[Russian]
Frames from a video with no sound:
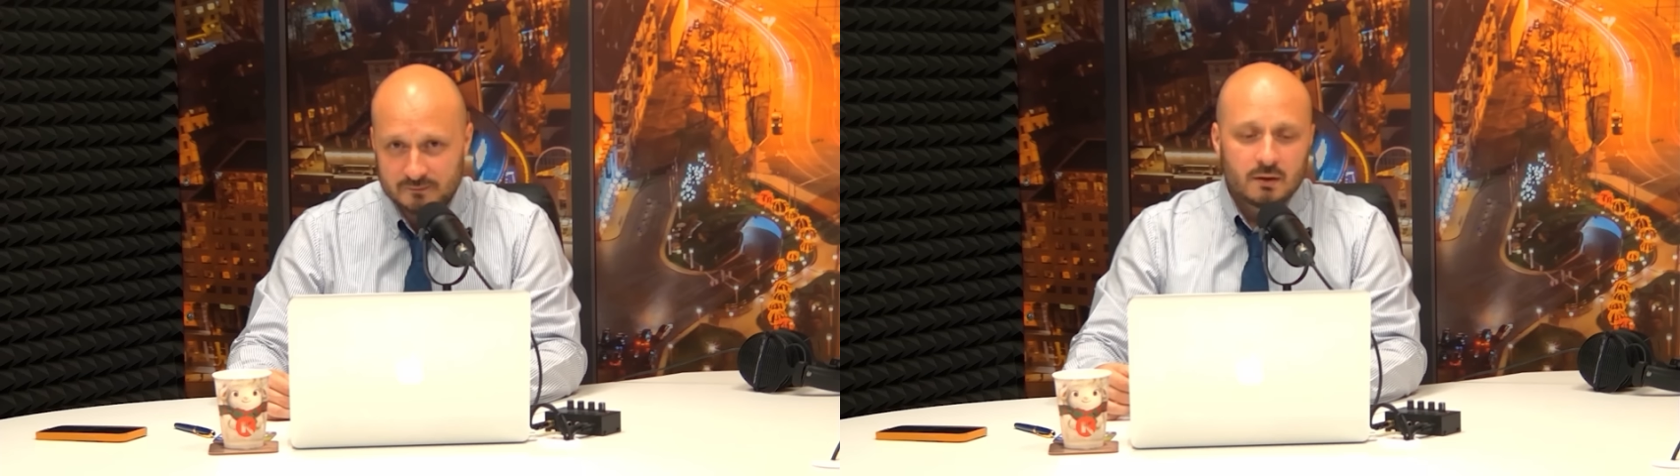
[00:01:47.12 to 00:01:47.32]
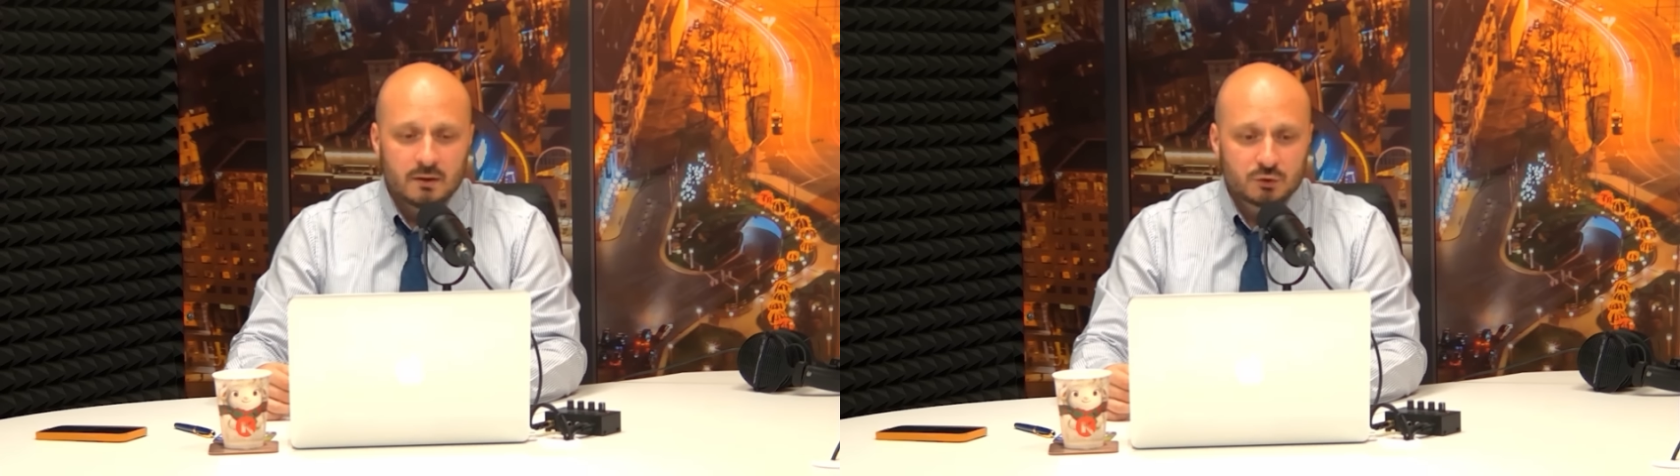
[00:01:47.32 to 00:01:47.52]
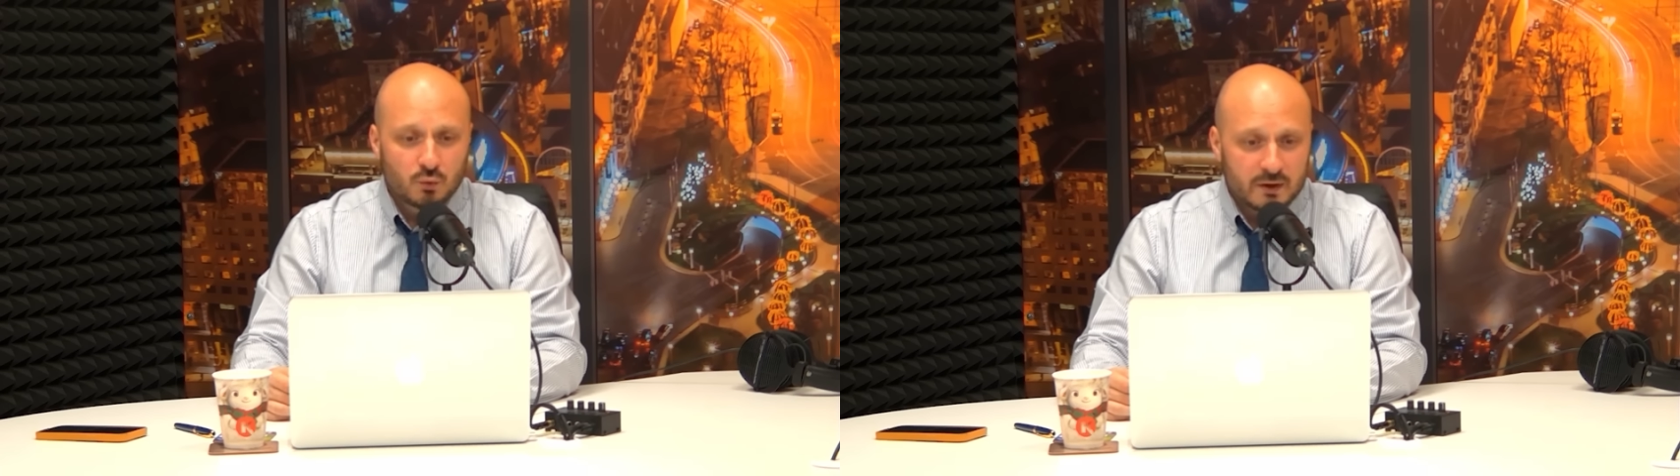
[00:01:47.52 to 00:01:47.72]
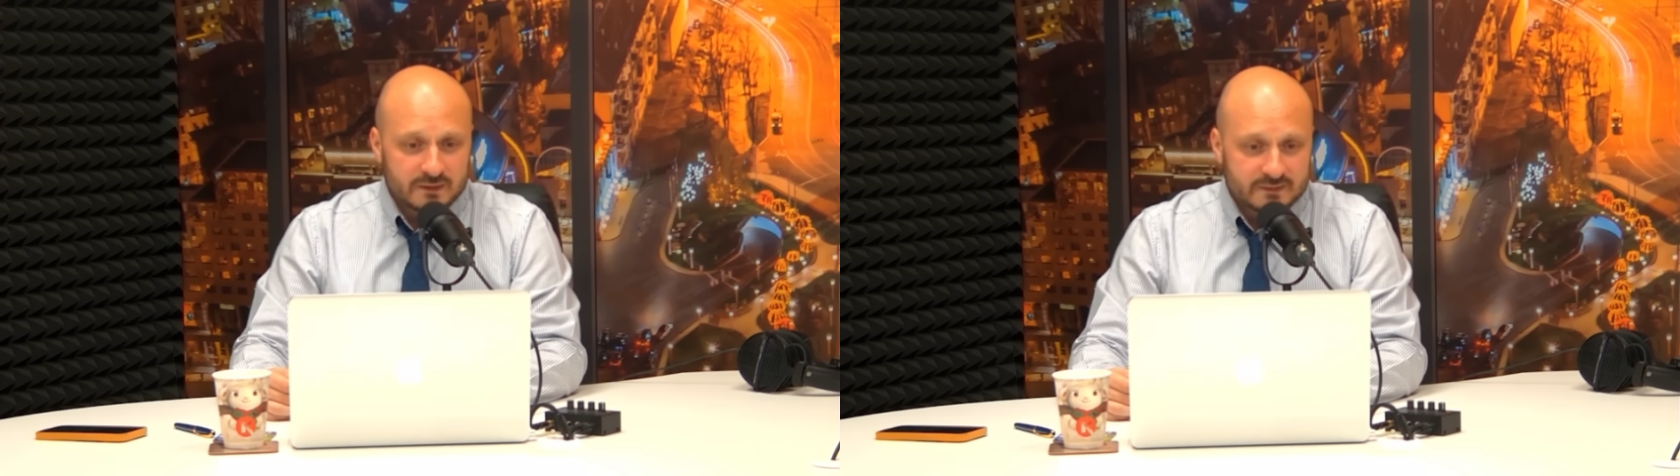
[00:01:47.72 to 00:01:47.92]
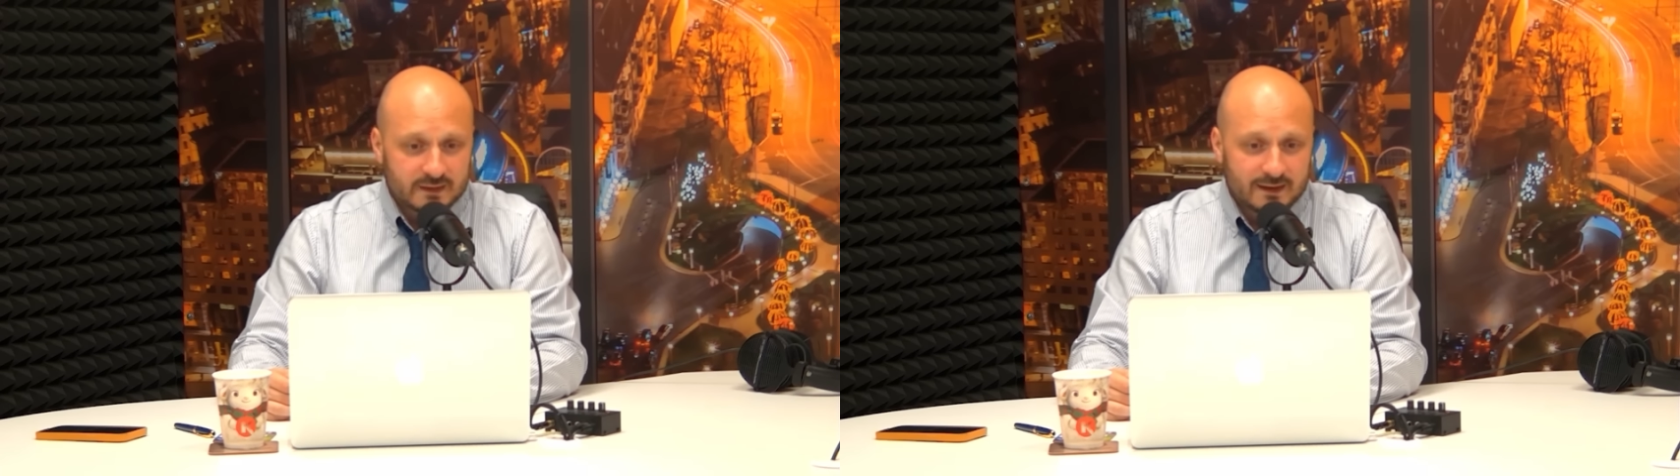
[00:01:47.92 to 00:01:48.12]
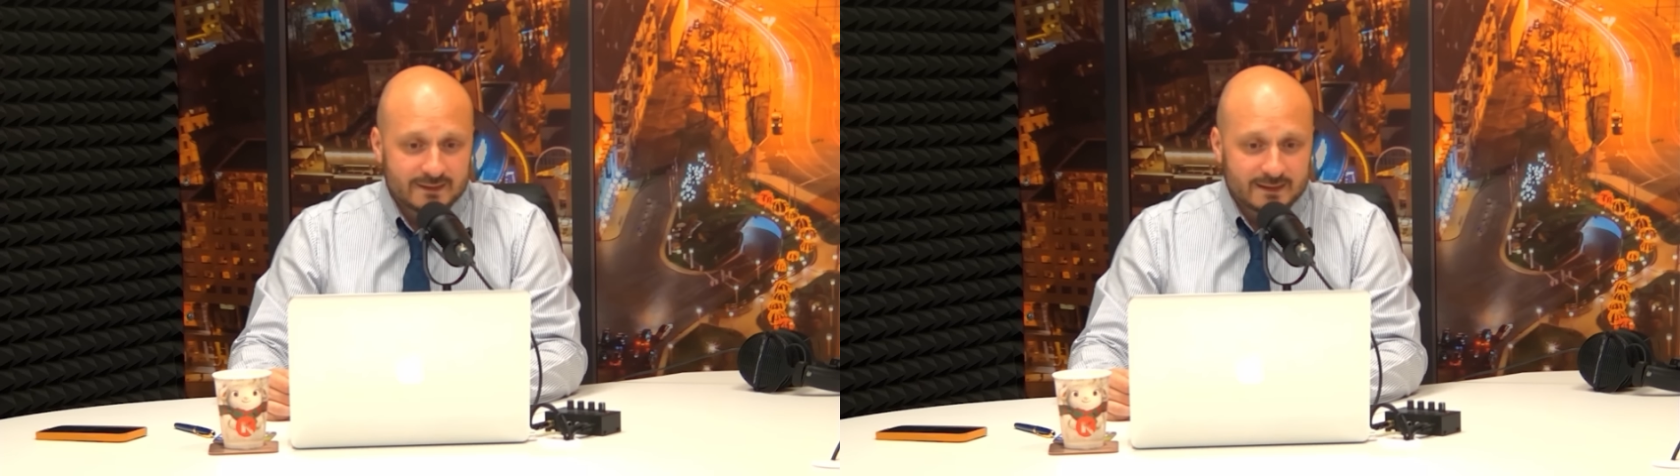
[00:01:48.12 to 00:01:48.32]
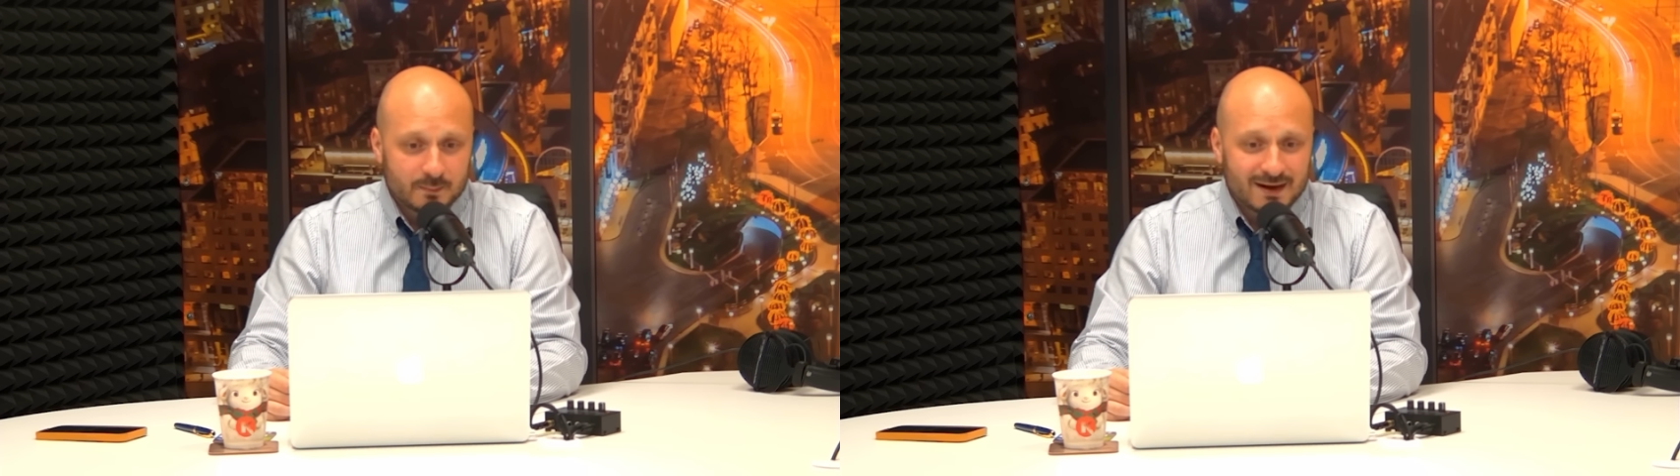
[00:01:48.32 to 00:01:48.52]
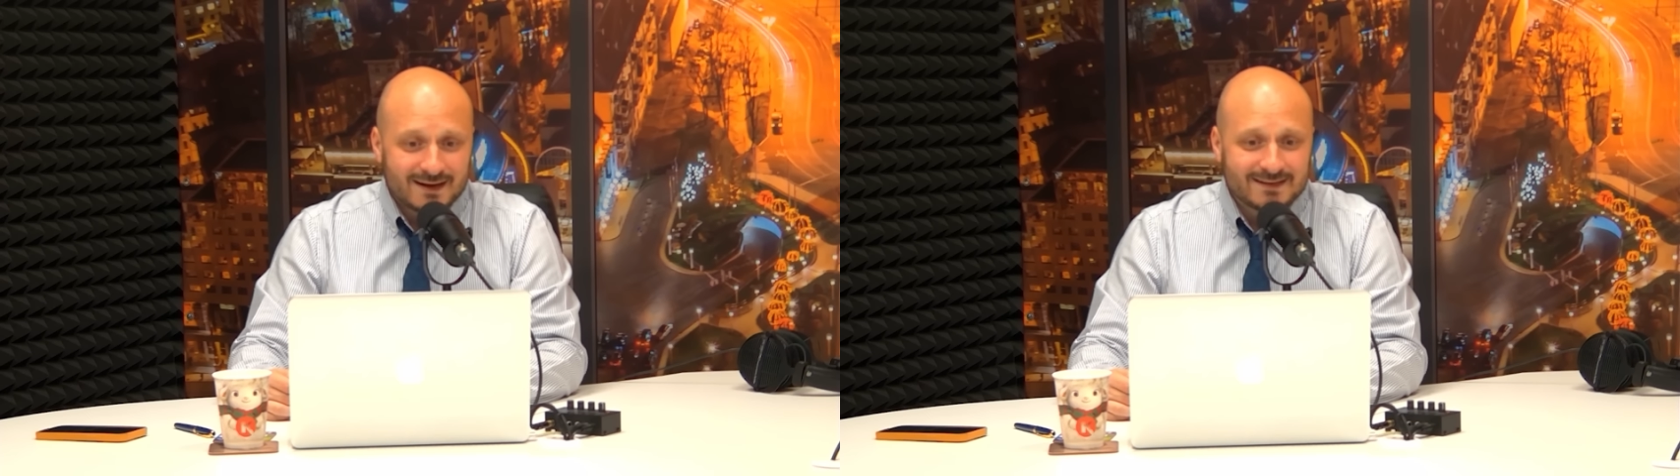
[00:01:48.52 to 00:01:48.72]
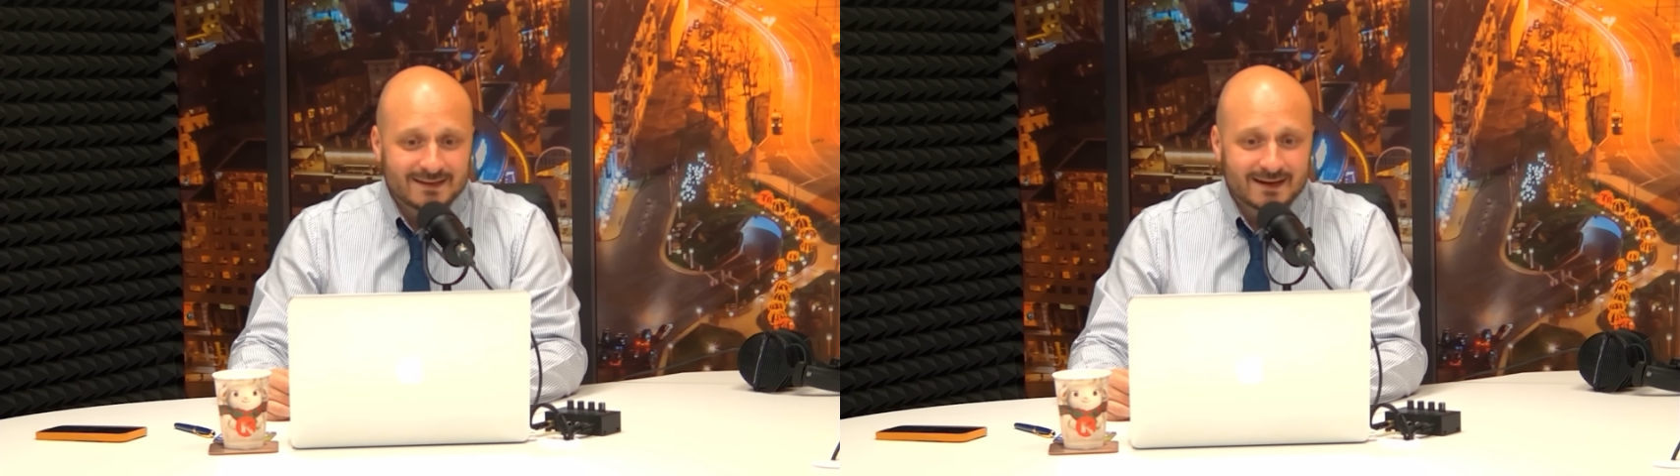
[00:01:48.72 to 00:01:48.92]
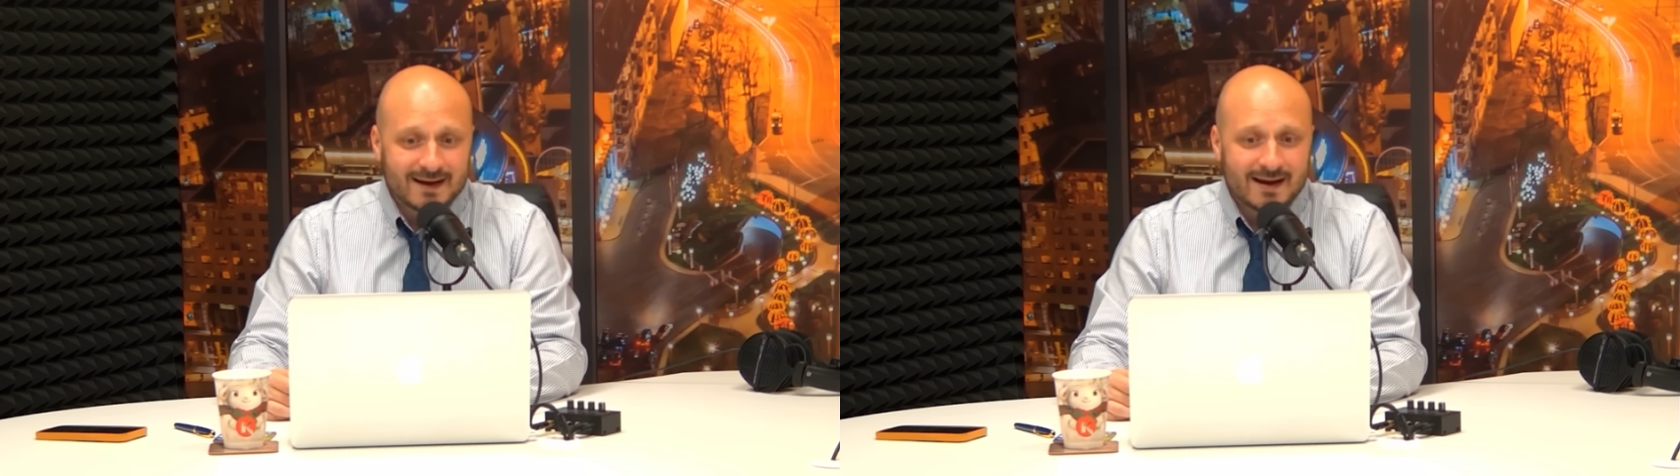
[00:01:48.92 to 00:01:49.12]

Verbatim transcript: То есть собирается такая